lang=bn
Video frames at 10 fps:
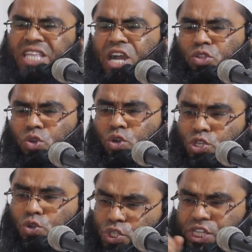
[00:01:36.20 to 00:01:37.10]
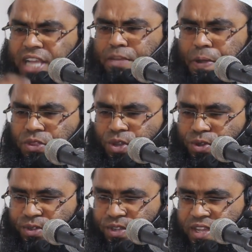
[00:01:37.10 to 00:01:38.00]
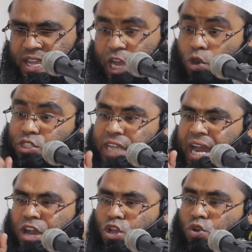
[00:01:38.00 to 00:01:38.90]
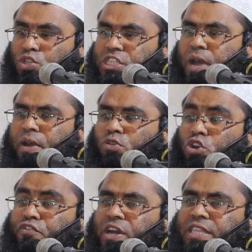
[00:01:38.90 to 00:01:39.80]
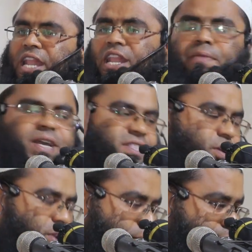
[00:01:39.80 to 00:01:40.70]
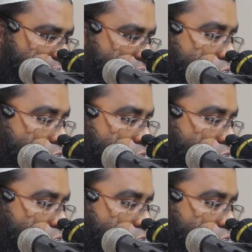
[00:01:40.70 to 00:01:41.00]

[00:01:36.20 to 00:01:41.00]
থাকতো ওকে ঘুষ খাইতে পারতো কারণ জানে ওই ঘুষ খাওয়ার কৈফিয়াত আল্লাহ আমাকে দেওয়া লাগবে